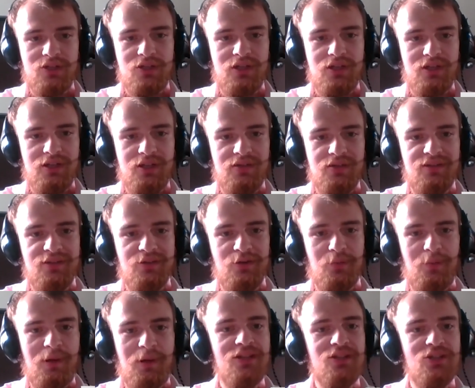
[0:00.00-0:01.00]
XIV,
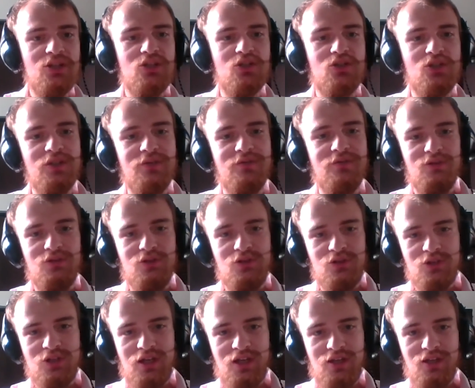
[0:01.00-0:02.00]
bardziej żywy
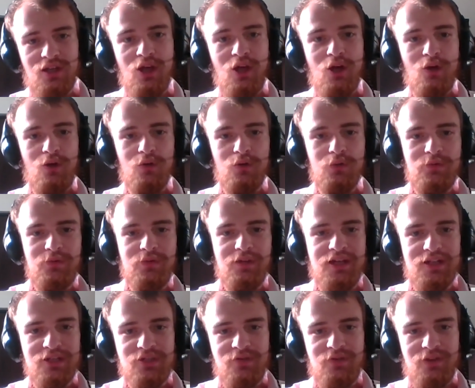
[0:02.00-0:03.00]
niż ten
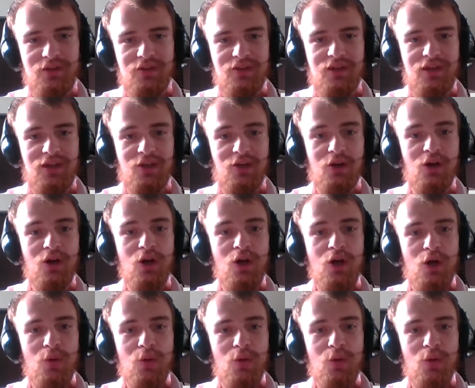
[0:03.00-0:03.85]
Ludwika Świętego.